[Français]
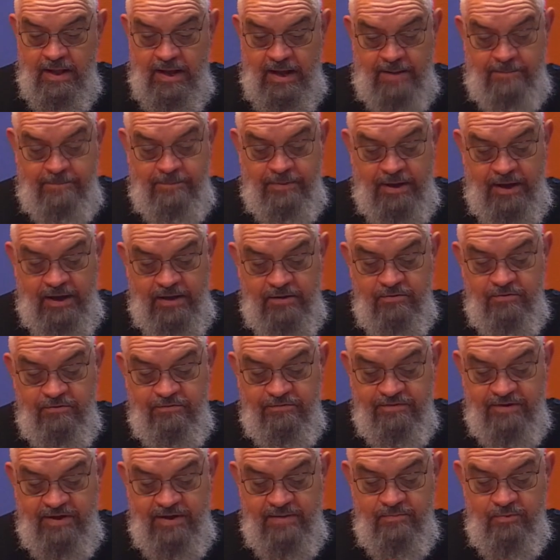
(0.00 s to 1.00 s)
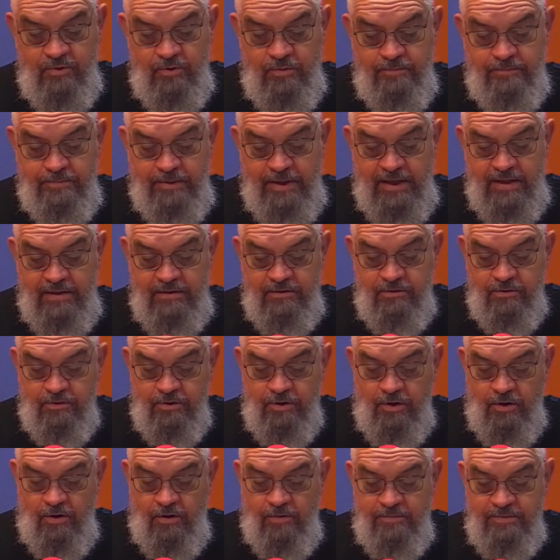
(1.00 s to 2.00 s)
Après de faibles peines, de
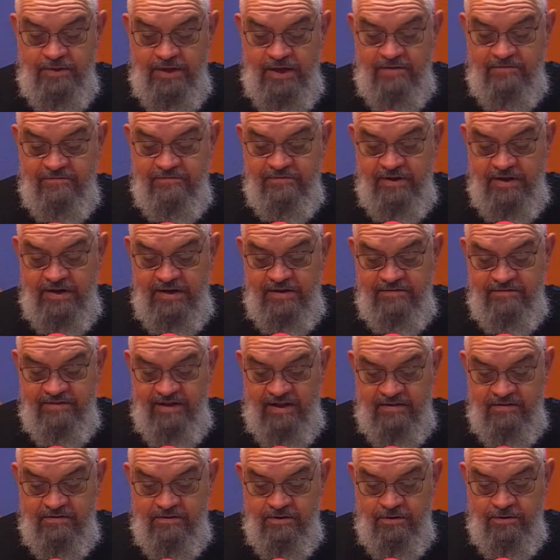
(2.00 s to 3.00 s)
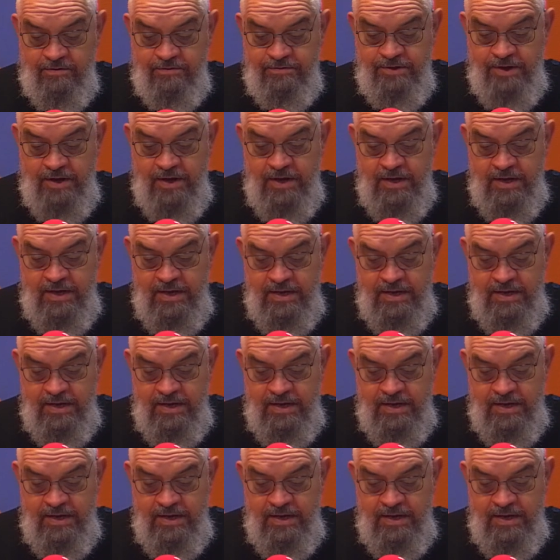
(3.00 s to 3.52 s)
grands bienfaits les attendent,